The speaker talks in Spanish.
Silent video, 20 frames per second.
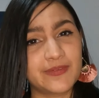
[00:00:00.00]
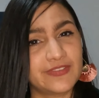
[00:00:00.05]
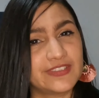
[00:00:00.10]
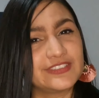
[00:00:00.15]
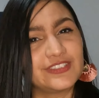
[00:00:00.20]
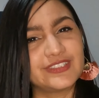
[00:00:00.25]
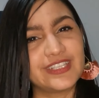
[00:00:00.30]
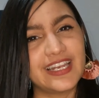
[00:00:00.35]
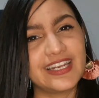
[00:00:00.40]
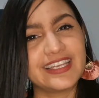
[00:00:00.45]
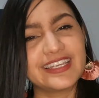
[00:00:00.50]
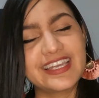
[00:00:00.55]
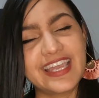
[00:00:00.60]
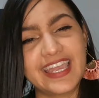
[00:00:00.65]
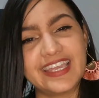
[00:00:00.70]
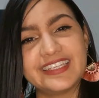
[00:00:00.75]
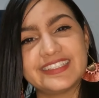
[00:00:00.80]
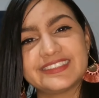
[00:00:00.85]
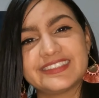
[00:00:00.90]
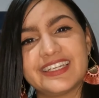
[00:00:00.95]
profesionales
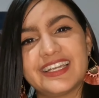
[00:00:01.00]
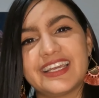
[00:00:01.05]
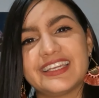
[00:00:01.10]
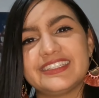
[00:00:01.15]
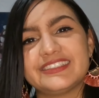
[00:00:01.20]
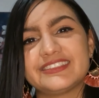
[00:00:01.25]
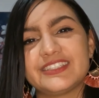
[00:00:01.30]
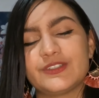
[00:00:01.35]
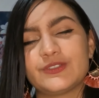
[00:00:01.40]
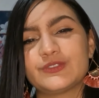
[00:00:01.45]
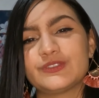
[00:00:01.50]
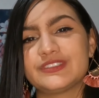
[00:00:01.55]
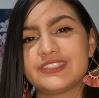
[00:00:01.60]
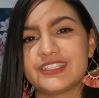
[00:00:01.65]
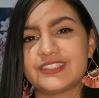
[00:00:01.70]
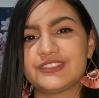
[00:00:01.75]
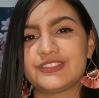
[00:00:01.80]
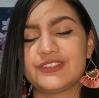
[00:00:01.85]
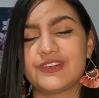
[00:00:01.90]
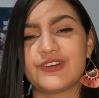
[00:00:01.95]
que hice las hice en un
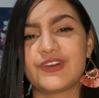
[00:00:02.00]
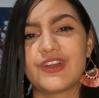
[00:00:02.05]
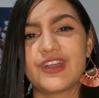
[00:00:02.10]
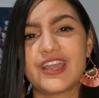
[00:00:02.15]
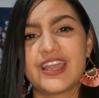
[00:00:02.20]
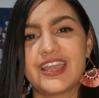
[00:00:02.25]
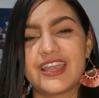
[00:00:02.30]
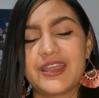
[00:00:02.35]
centro